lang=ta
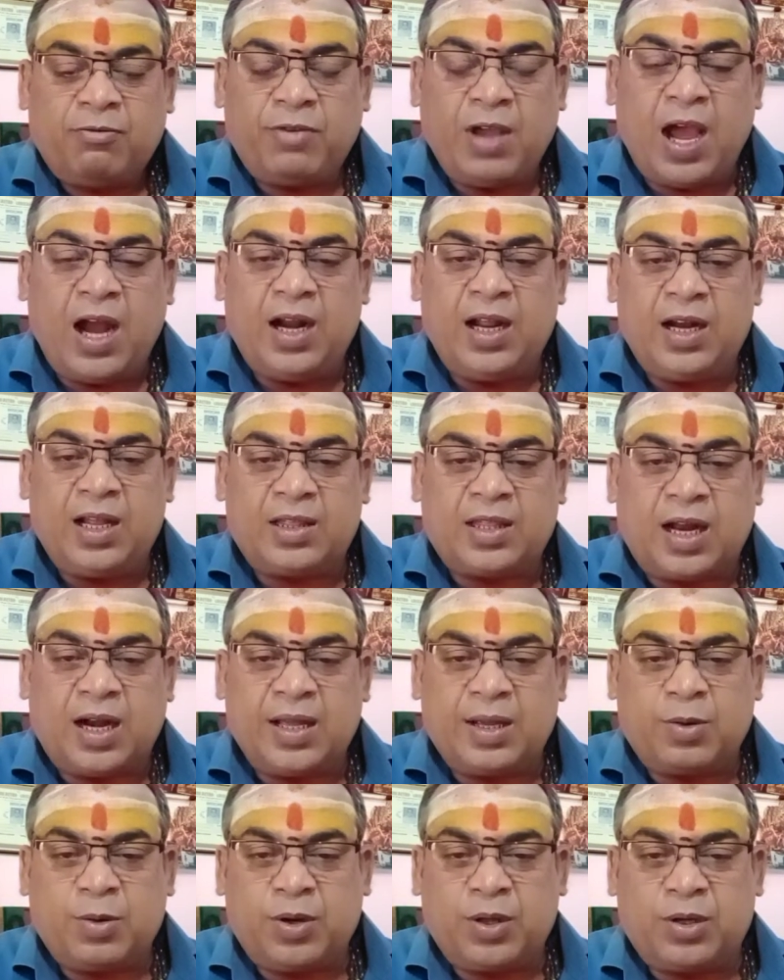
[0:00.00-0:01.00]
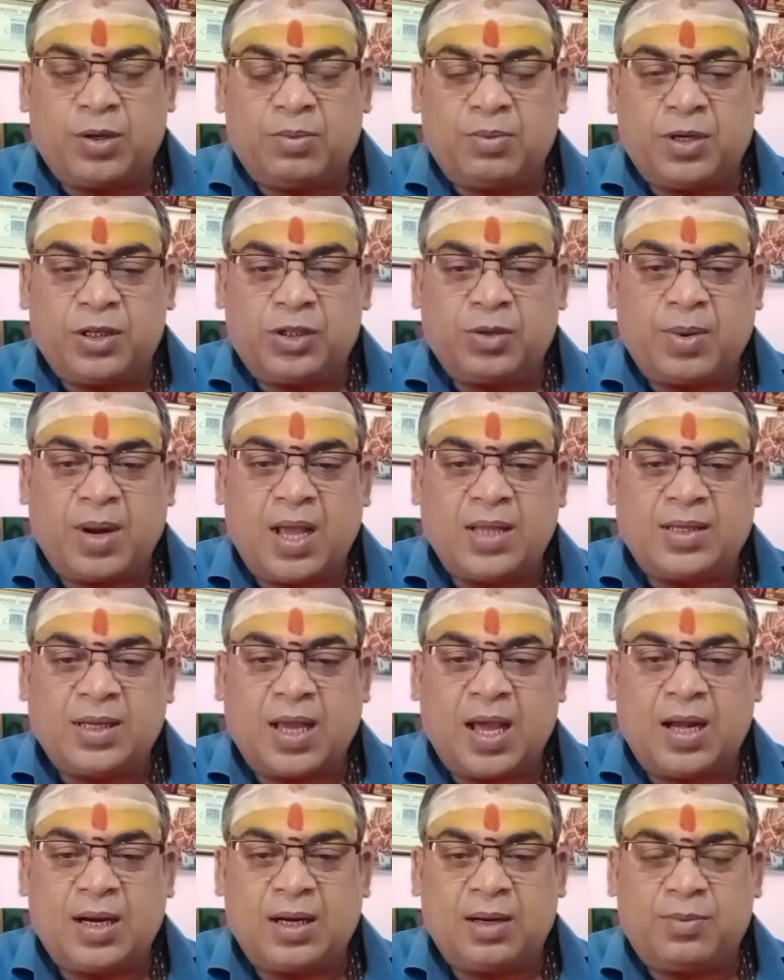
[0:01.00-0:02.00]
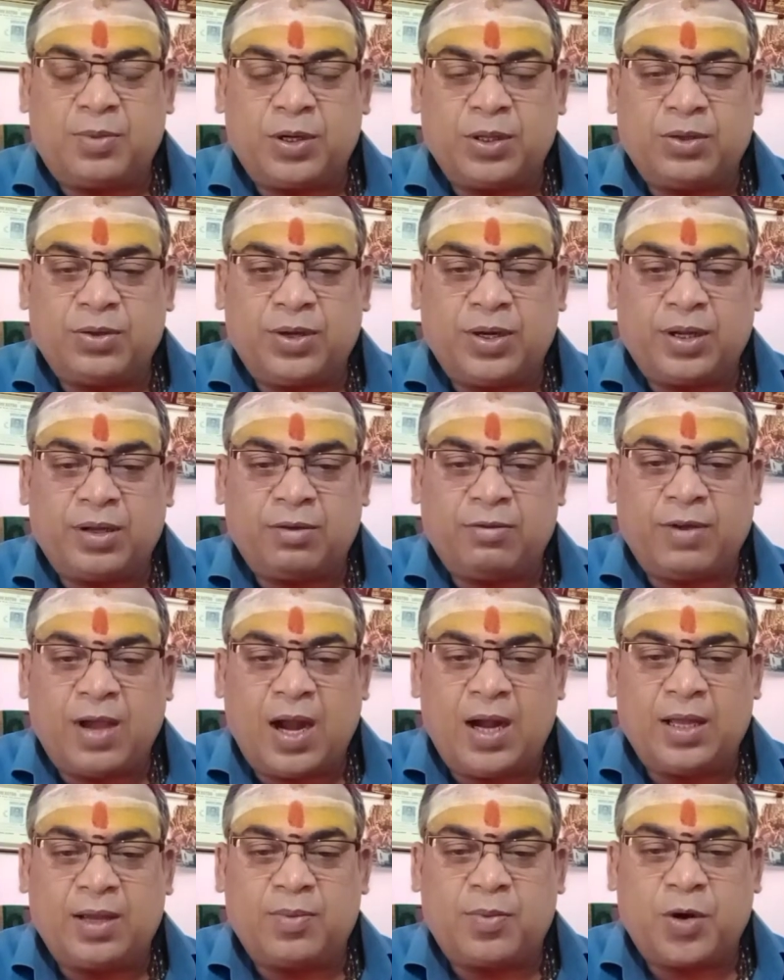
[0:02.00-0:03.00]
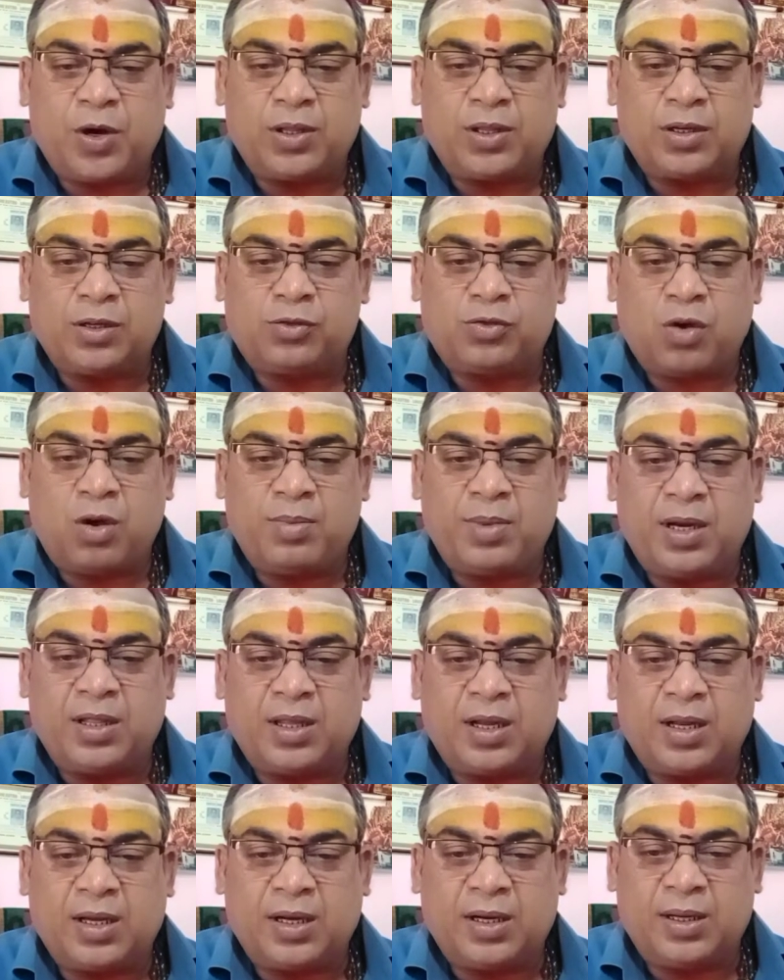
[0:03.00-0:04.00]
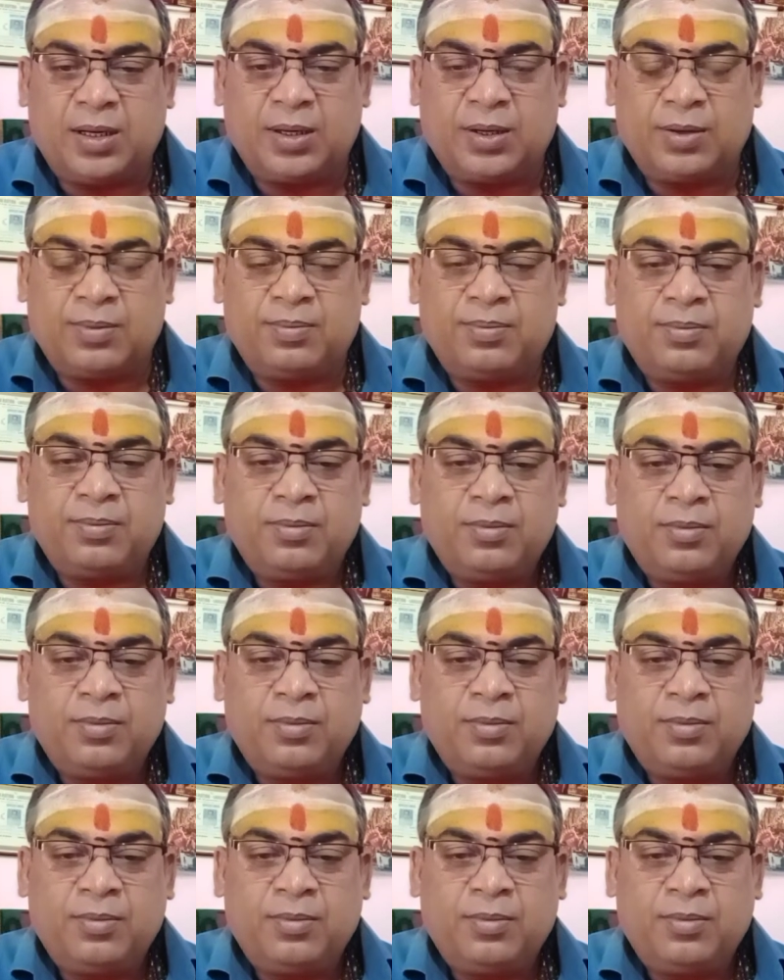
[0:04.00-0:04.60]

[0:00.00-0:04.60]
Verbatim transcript: வேலையில் தடை கொடுக்கும் ரிஷபராசிக்காரர்களை பொறுத்த வரைக்கும் வேலைக்கு போகிறதுக்கு சோம்பேறித்தனங்கள் இருக்கும்